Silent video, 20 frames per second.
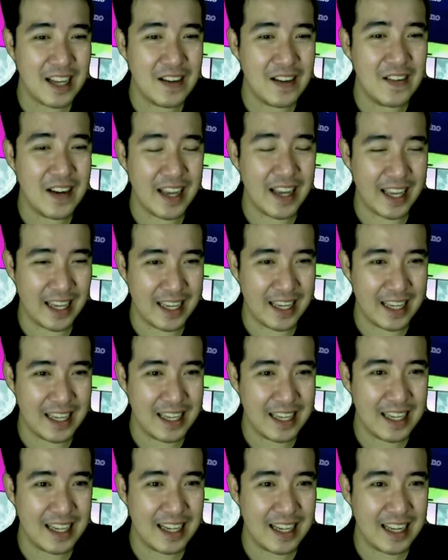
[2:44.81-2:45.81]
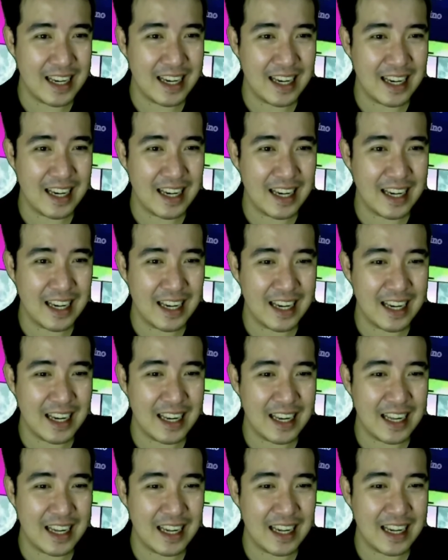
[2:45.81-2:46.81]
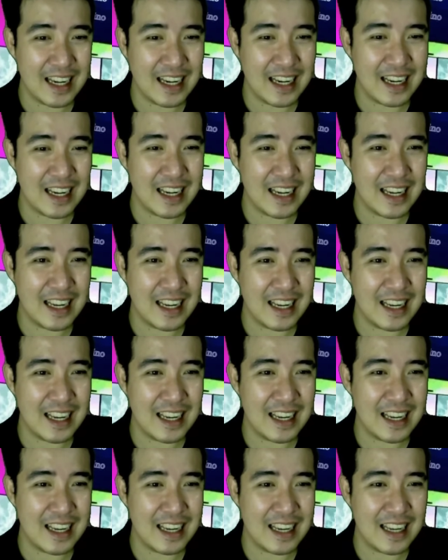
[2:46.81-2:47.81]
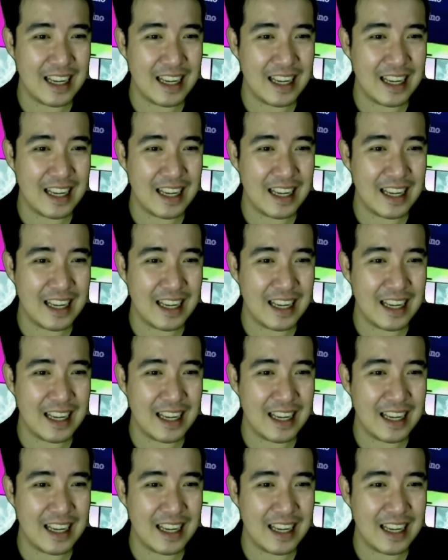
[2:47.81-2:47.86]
Okay. Or a beautiful